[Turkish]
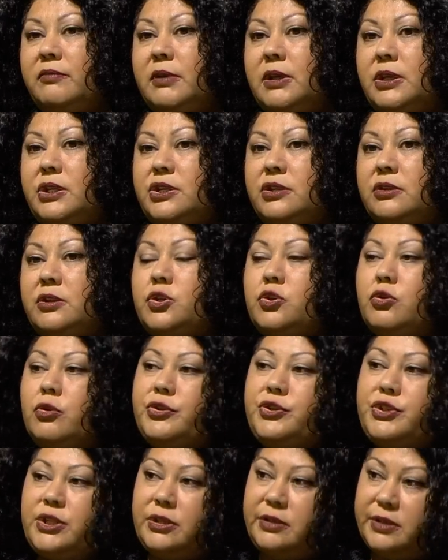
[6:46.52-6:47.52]
ve işini
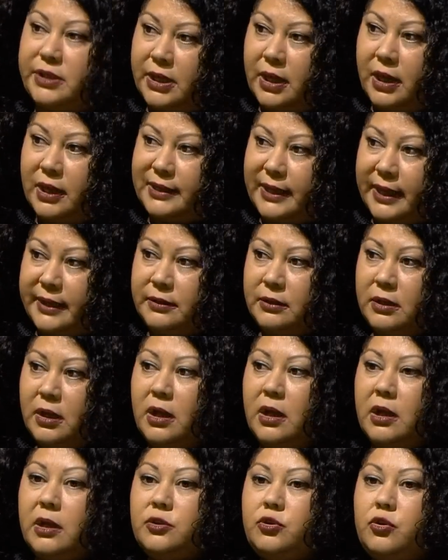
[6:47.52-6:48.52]
çok ciddiye alan,
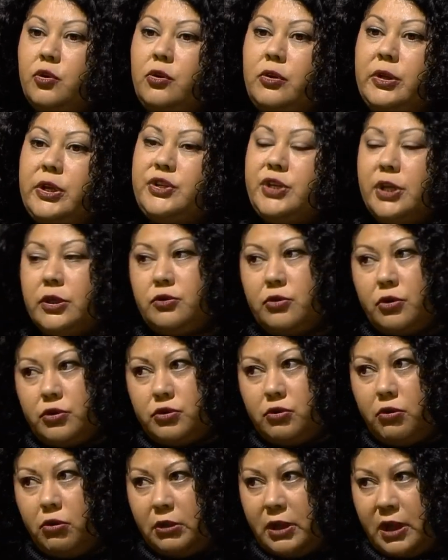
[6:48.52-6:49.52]
söyleyecek
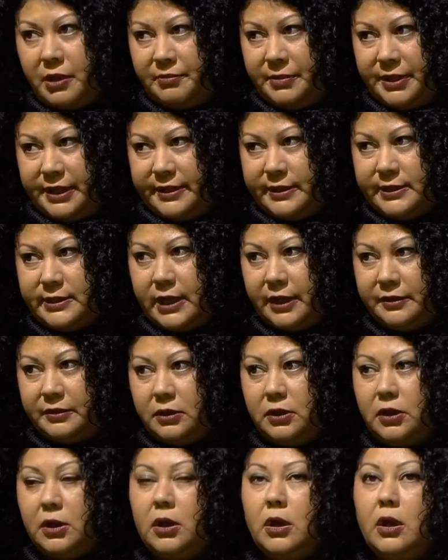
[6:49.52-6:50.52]
sözü olan bir insan.
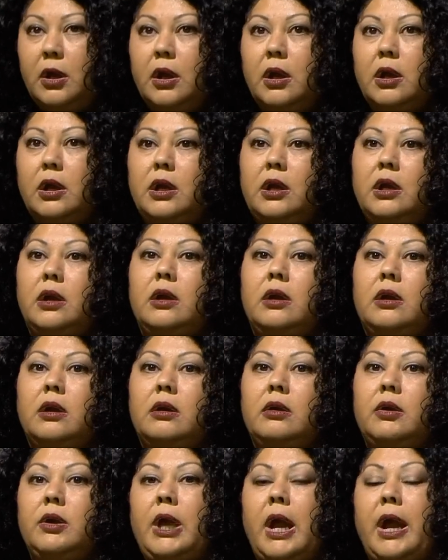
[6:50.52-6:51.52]

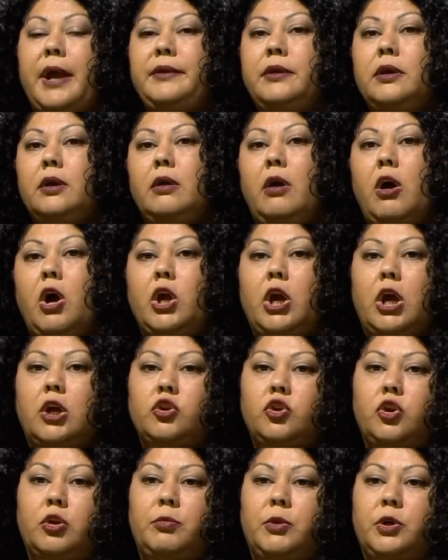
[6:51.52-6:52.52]
Ee, yani
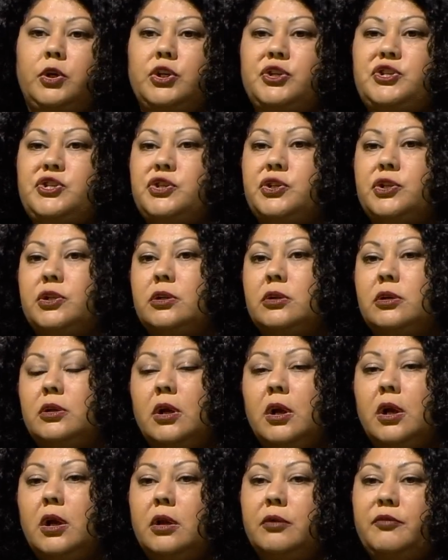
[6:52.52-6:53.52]
hayatta bakışı,
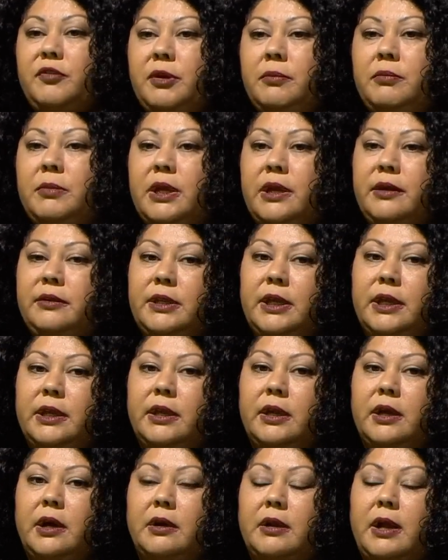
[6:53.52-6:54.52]

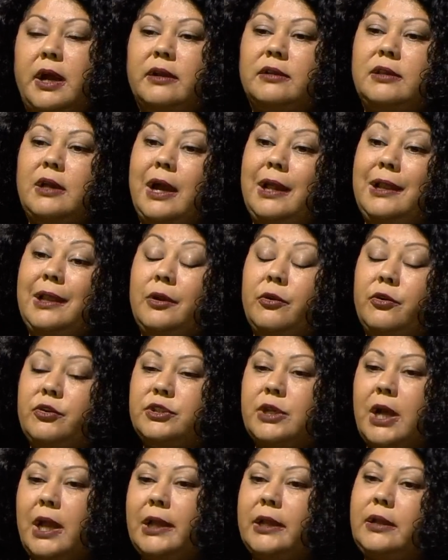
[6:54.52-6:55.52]
filmlerindeki karakterleri,
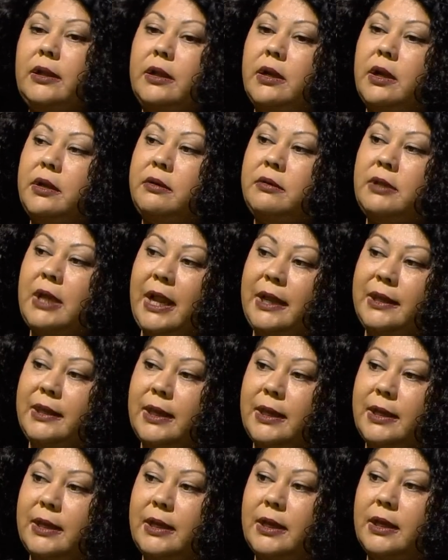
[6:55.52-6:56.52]
özellikle kadın
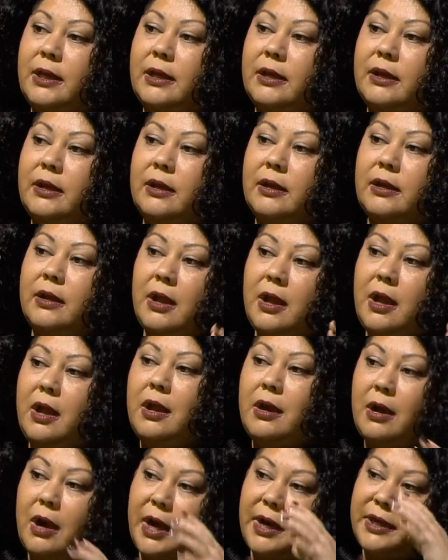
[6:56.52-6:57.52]
erkek e,
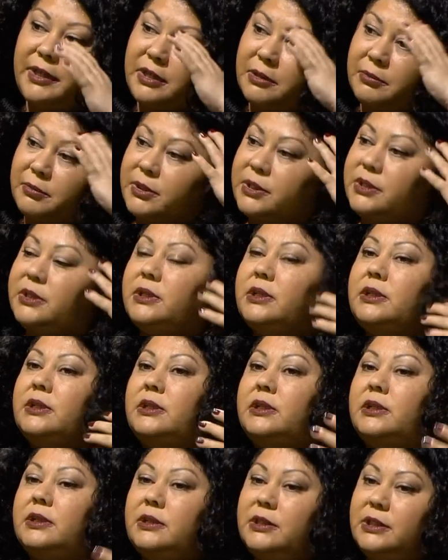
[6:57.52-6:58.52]
ayrımı
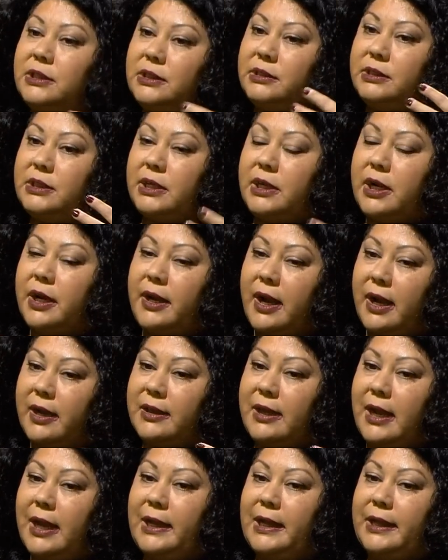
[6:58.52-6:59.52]
e,
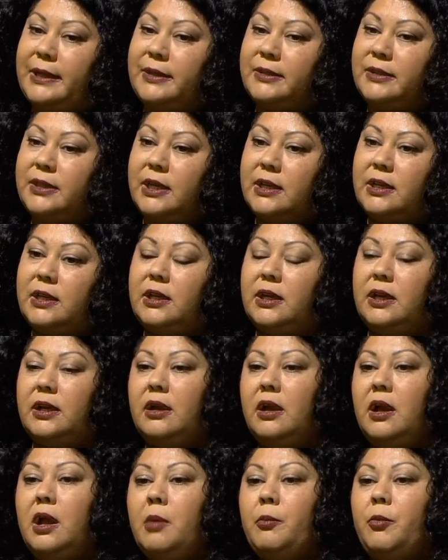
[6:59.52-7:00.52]
karakterlerindeki
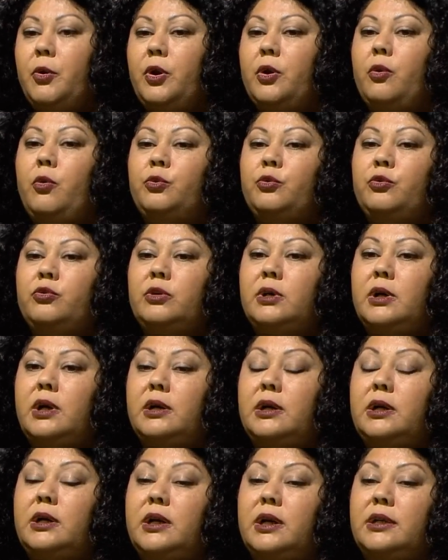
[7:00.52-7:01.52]
ve onun
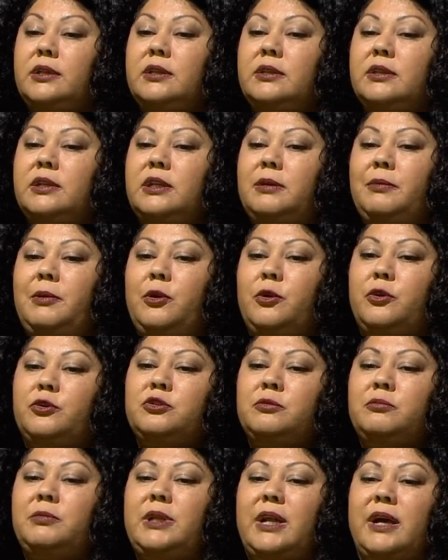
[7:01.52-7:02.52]
kadınları
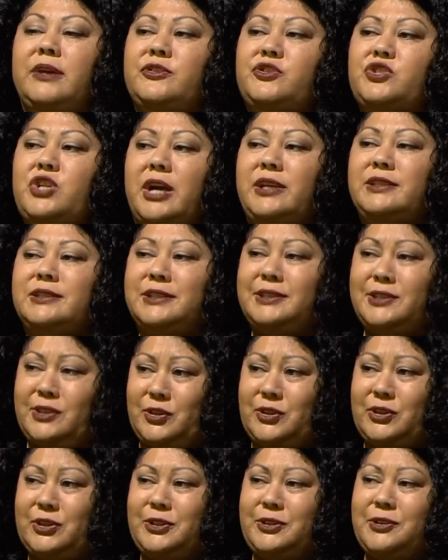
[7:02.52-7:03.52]
biliyorsun biraz
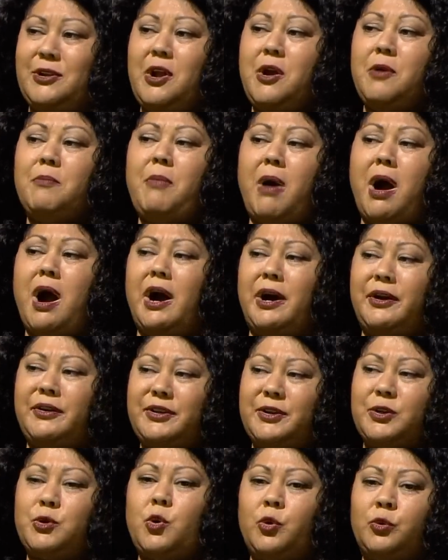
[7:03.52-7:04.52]
cazgırdır,
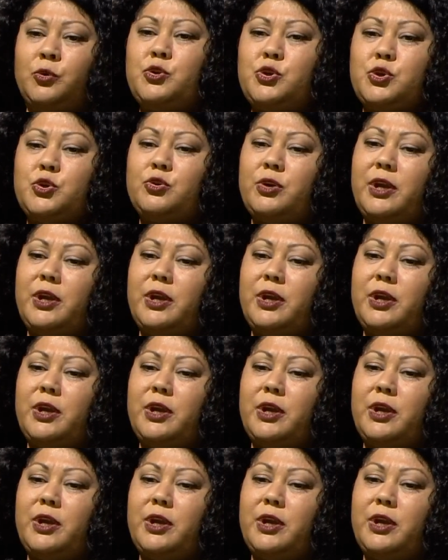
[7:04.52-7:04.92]
bağırır, konuşur,